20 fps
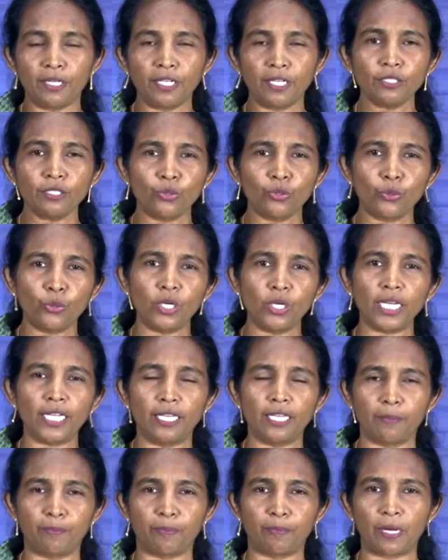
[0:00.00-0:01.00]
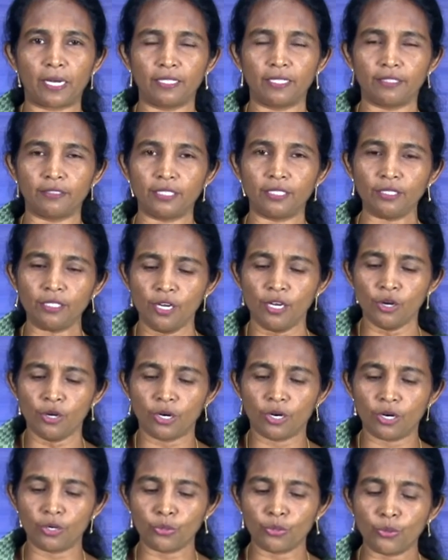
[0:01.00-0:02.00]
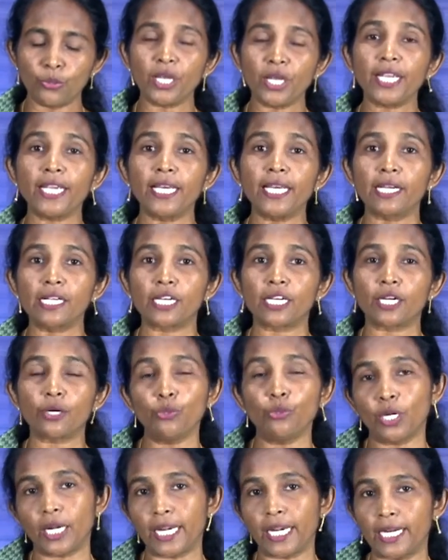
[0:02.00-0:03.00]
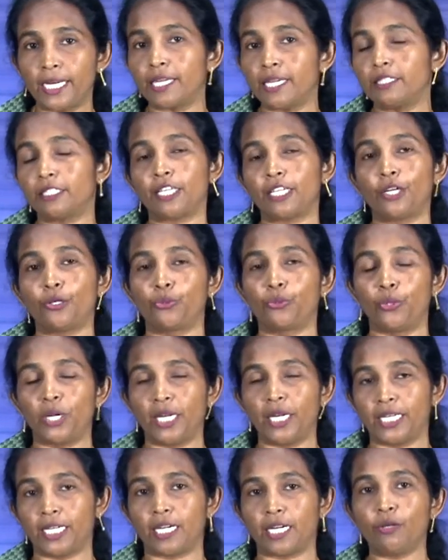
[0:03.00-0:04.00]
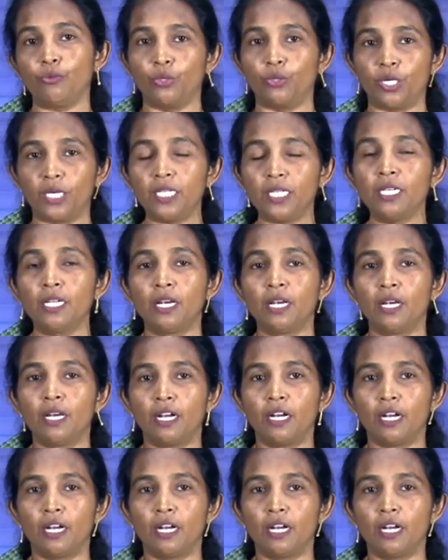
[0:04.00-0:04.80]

அப்படின்னா அந்த குடியிருப்பு அதாவது குடியிருக்கிற ஒரு இடத்தை குறிக்கிற ஒரு